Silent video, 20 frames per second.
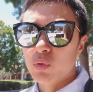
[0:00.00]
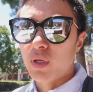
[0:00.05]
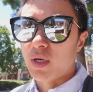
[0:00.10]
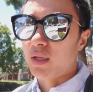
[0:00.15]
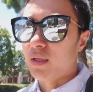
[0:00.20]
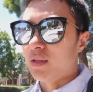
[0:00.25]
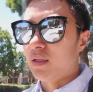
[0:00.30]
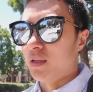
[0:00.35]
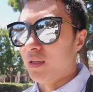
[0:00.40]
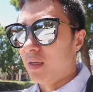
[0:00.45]
了
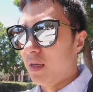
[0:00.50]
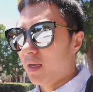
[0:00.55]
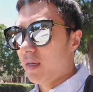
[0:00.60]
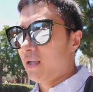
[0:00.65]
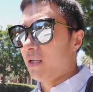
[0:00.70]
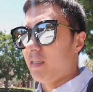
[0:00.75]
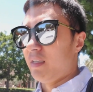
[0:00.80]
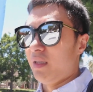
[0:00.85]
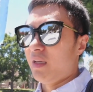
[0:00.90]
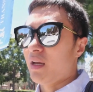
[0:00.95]
你
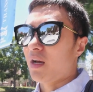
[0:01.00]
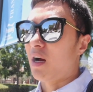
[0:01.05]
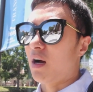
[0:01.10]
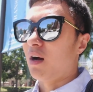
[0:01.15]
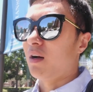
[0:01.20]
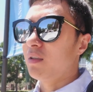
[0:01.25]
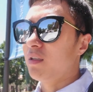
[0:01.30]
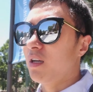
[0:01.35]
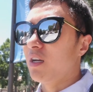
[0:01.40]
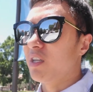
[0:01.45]
银
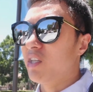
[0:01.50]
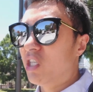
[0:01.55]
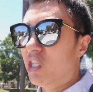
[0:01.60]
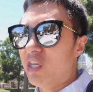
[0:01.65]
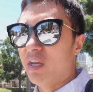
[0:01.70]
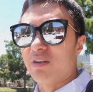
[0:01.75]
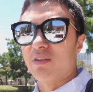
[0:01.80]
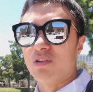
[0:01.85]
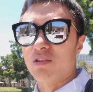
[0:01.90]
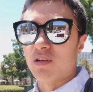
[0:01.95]
行的
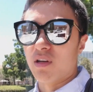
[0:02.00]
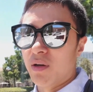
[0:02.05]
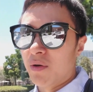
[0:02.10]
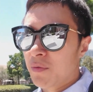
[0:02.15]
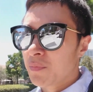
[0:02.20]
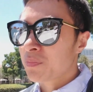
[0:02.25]
限制，